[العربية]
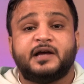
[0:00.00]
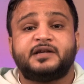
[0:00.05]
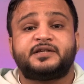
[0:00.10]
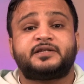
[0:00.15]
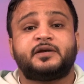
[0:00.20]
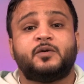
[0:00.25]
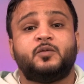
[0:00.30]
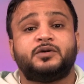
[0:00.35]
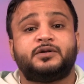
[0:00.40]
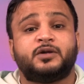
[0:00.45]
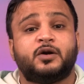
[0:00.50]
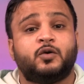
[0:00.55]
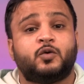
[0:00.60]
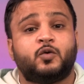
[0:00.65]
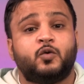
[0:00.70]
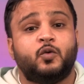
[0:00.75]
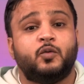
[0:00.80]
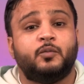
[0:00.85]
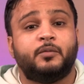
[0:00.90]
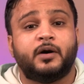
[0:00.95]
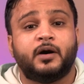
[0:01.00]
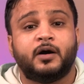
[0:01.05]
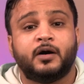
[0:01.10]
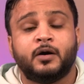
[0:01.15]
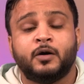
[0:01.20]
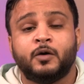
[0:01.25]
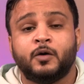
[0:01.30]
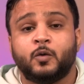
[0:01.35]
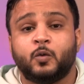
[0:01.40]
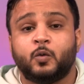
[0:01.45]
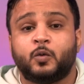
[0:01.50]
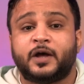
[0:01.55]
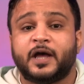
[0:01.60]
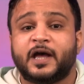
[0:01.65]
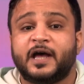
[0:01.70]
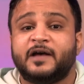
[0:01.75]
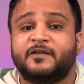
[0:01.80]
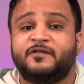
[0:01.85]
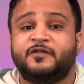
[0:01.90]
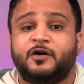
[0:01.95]
ايش سوت الحكومة
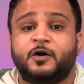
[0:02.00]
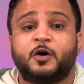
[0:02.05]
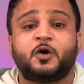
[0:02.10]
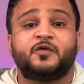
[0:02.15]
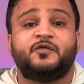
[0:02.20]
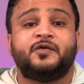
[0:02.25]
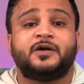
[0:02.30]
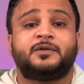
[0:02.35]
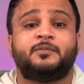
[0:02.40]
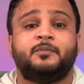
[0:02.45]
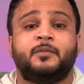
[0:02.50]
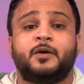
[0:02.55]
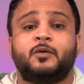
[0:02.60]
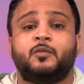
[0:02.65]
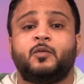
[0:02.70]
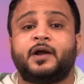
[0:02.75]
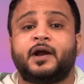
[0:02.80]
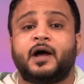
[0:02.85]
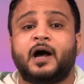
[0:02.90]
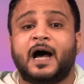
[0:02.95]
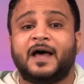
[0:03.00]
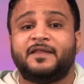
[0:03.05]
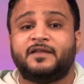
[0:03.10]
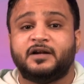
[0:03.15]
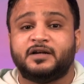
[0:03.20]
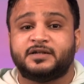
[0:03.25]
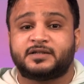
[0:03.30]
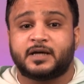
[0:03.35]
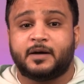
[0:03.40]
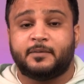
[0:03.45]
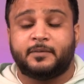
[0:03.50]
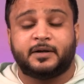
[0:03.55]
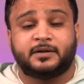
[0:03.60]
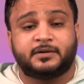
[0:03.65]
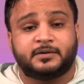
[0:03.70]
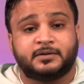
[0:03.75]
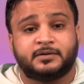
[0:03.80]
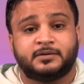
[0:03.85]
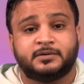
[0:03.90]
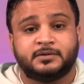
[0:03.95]
وكيف عرفت من وراء هذه
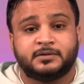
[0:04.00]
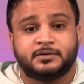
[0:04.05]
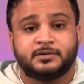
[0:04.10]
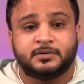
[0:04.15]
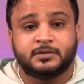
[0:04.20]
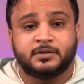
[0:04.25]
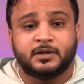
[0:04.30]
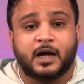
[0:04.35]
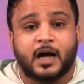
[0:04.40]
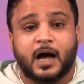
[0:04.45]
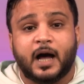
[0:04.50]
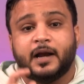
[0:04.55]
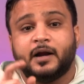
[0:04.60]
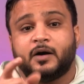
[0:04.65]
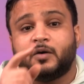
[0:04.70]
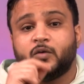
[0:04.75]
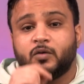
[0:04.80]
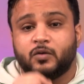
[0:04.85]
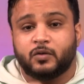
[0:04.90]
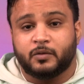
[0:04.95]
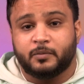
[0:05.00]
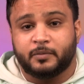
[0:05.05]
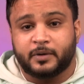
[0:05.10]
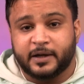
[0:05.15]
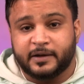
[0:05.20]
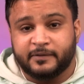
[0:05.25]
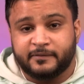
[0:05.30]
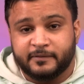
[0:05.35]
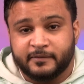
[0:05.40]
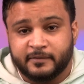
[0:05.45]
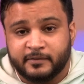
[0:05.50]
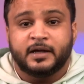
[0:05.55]
الحسابات انا اقول لكم كيف